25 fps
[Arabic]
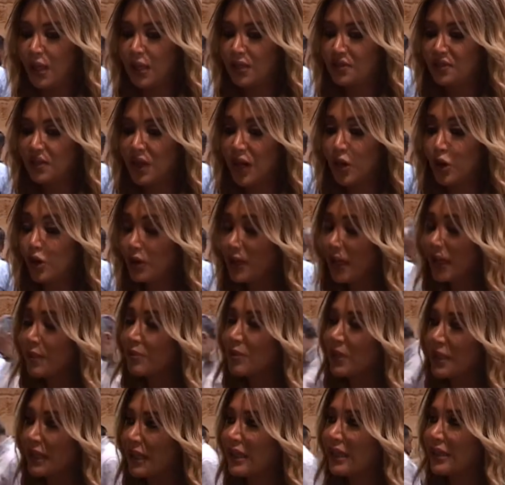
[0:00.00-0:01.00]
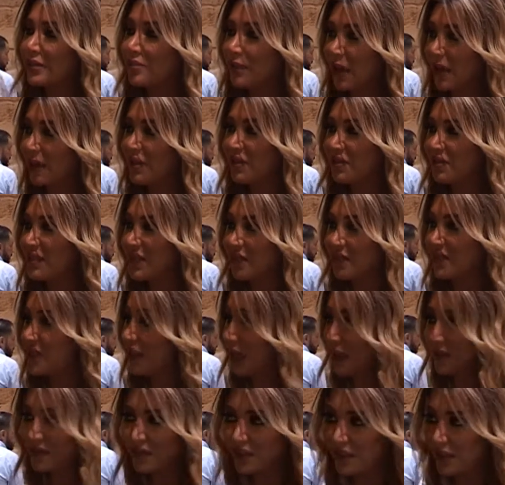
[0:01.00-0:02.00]
فهون كانت بداية معرفتي
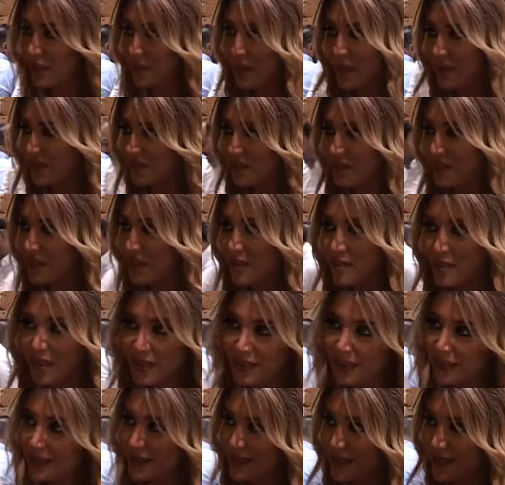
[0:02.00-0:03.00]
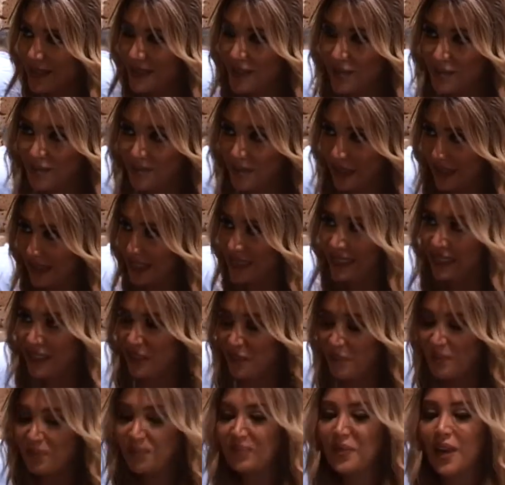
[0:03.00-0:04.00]
فيه على فكرة معرفتي فيه منا كتير
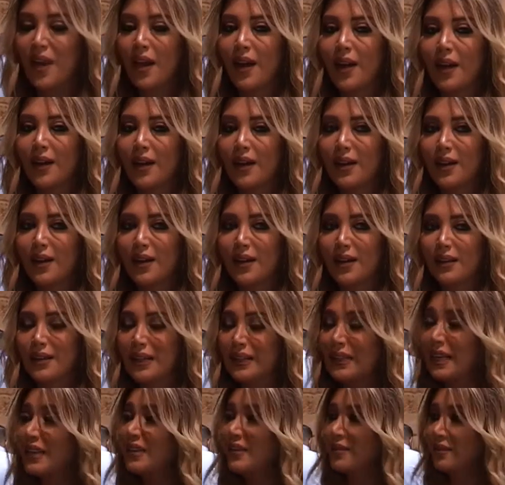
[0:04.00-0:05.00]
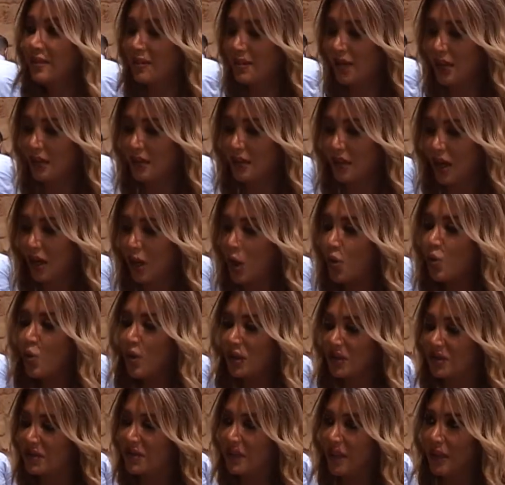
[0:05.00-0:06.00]
بعيدة آه، لكن
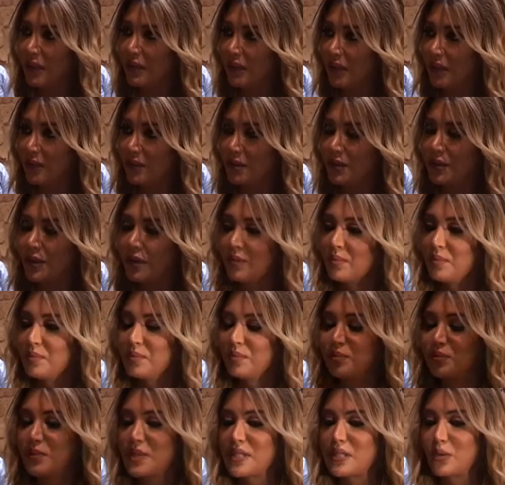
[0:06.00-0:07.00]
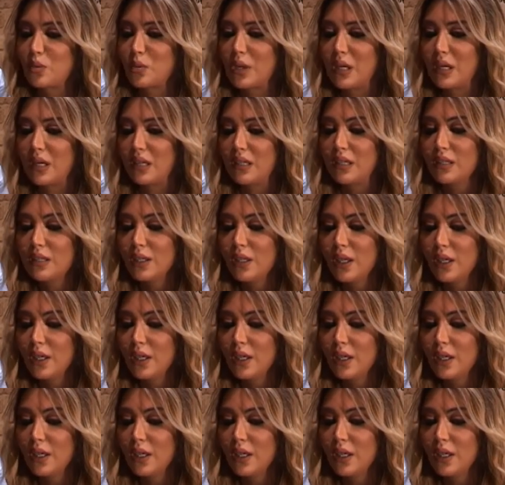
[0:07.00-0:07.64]
تقوت فعلا بسرعه